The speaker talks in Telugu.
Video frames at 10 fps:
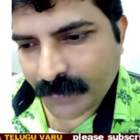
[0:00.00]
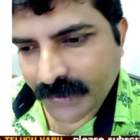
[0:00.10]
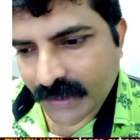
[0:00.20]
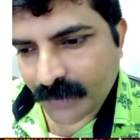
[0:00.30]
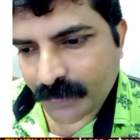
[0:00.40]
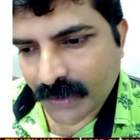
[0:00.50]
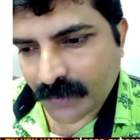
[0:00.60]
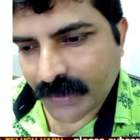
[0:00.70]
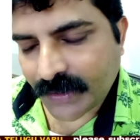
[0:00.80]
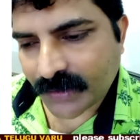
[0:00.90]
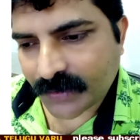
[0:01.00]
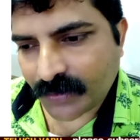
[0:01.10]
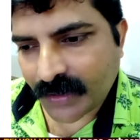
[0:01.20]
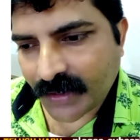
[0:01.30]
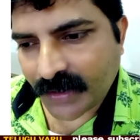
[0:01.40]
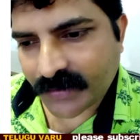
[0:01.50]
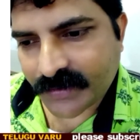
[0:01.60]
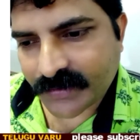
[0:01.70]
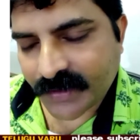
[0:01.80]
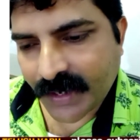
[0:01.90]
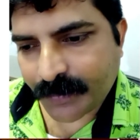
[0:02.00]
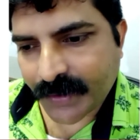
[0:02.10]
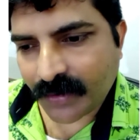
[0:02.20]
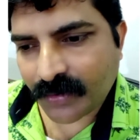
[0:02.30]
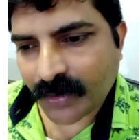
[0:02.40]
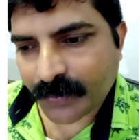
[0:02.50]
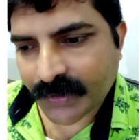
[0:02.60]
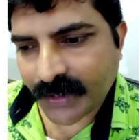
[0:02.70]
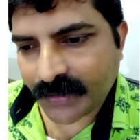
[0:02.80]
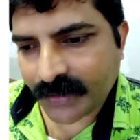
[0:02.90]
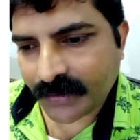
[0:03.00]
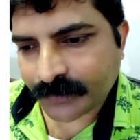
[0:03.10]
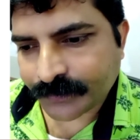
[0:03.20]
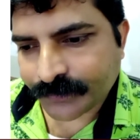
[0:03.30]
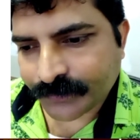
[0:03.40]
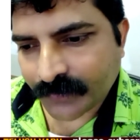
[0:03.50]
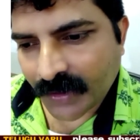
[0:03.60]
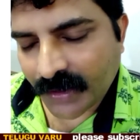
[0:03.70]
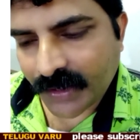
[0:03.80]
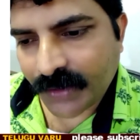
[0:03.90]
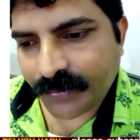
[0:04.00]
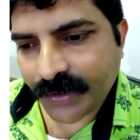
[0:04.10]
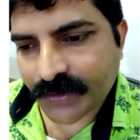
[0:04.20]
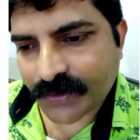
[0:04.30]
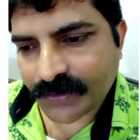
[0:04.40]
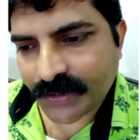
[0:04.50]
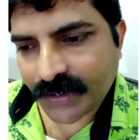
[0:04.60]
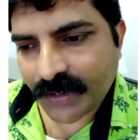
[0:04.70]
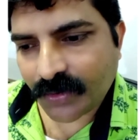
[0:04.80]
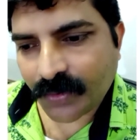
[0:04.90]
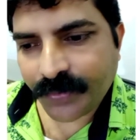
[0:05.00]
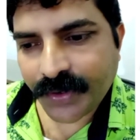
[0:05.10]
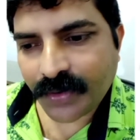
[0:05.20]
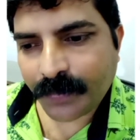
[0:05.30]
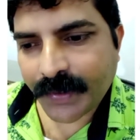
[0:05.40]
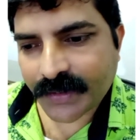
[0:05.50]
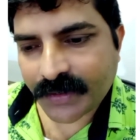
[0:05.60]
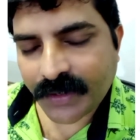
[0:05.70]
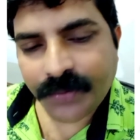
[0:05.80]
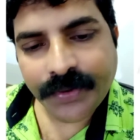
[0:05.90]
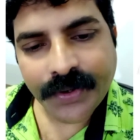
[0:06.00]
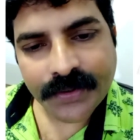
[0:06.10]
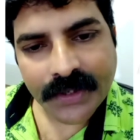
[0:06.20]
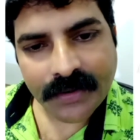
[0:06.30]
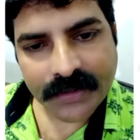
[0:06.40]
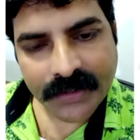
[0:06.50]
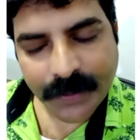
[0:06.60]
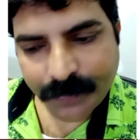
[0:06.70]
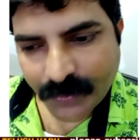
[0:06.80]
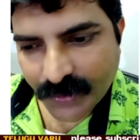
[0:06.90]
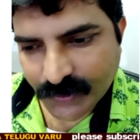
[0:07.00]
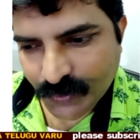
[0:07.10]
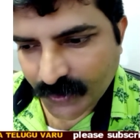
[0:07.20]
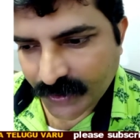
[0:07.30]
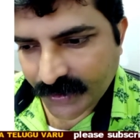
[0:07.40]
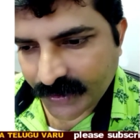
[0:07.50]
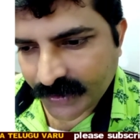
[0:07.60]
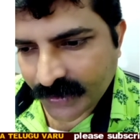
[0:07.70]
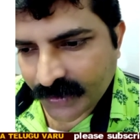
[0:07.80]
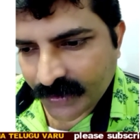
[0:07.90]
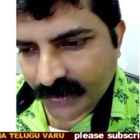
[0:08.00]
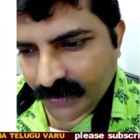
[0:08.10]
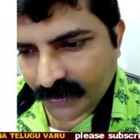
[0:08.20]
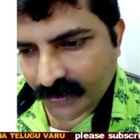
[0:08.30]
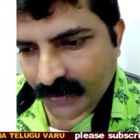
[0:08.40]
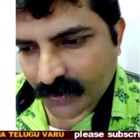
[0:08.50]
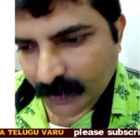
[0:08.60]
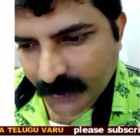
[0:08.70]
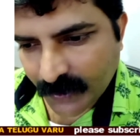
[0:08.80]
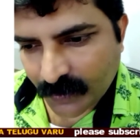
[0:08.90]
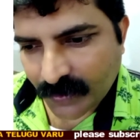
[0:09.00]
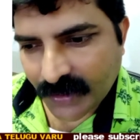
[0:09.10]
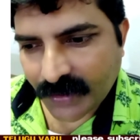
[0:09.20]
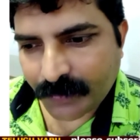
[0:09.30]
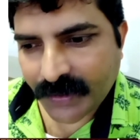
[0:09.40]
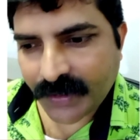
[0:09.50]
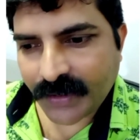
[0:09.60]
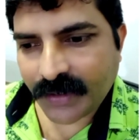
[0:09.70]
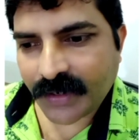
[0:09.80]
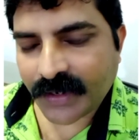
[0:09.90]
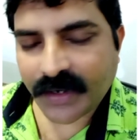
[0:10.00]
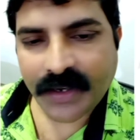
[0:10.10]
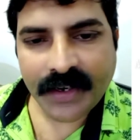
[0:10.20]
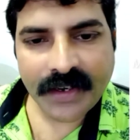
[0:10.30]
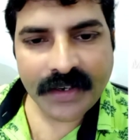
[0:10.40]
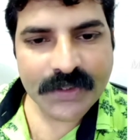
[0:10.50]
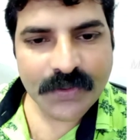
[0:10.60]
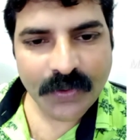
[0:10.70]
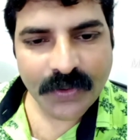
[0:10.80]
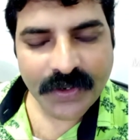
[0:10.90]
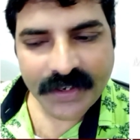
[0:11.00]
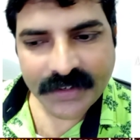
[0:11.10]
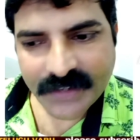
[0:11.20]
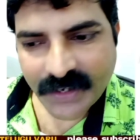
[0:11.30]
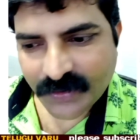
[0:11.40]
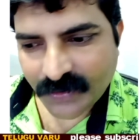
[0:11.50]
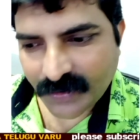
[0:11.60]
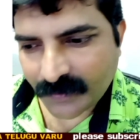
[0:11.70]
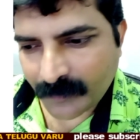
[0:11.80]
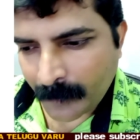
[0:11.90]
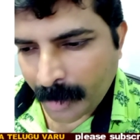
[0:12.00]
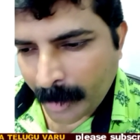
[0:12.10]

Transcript: పట్టుకెళ్ళిపోవటం అదంతా కూడా సీసీ కెమెరాలో నమోదైంది ఆ రెండు వీడియోస్ వచ్చాయి నేను ఒక వీడియో పెడతాను ఈ వీడియో తర్వాత తప్పకుండా చూడండి దుబాయ్లో కూడా మరి ఇలాగ కన్నాలు వేసే వాళ్ళు ఉన్నారంటే చాలా దారుణం